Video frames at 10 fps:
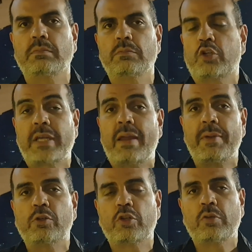no tienen
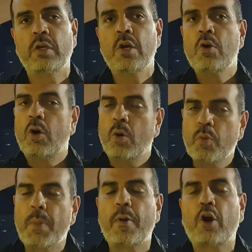minutos o
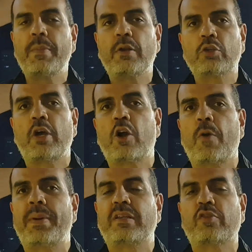muy pocos minutos en
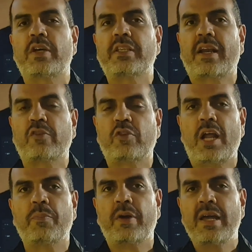competición
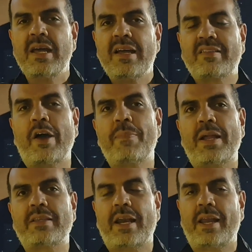internacional, pues sabe
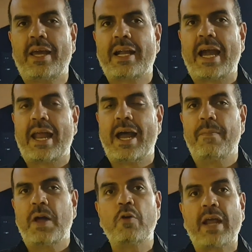plantarle cara
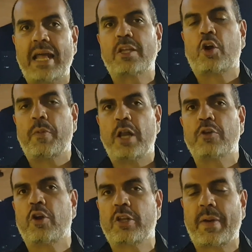a un grande como es el
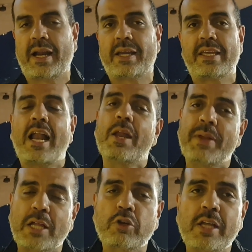Junior de Barranquilla. La
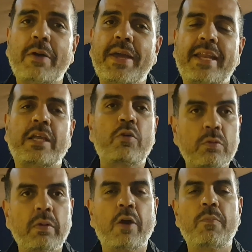eliminatoria está abierta,
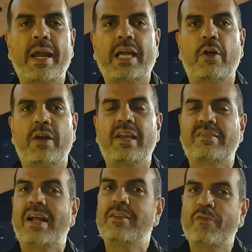es un, marcador
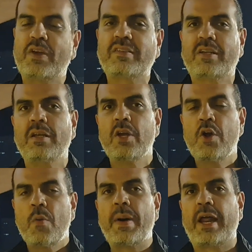inicial difícil
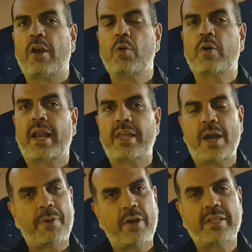para irlo a buscar allá,
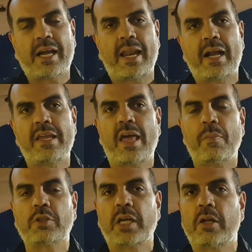pero este Caracas ya ha
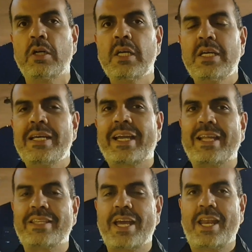demostrado
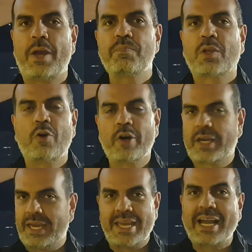que tiene con
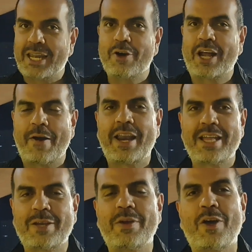qué. Y he querido grabarles
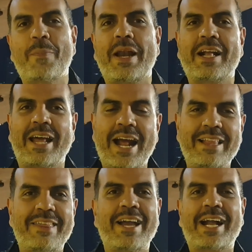este video para el canal
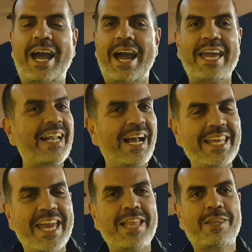desde acá, en
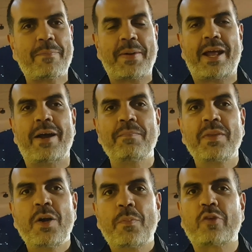caliente, para,
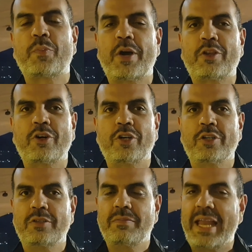por
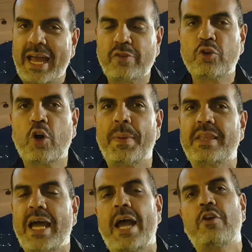supuesto, leer sus
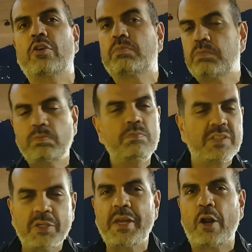comentarios,
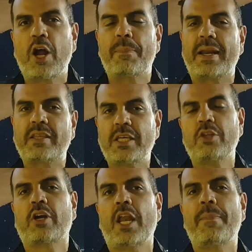si vieron el
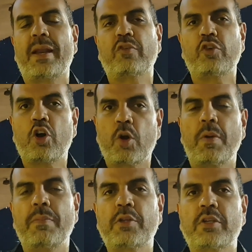partido, qué les pareció,
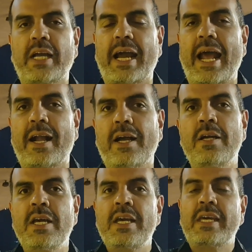cómo han visto este Caracas
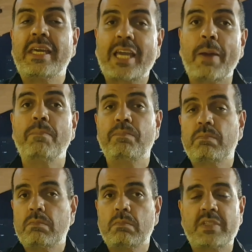y qué
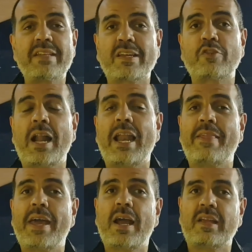sensaciones les
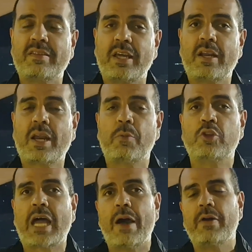deja, si es
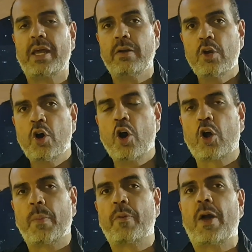remontable o
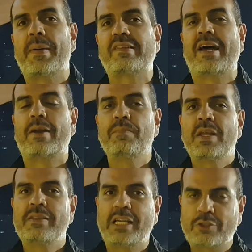qué puede pasar
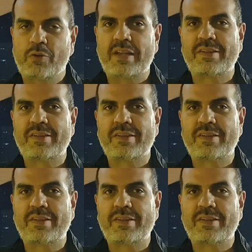dentro de una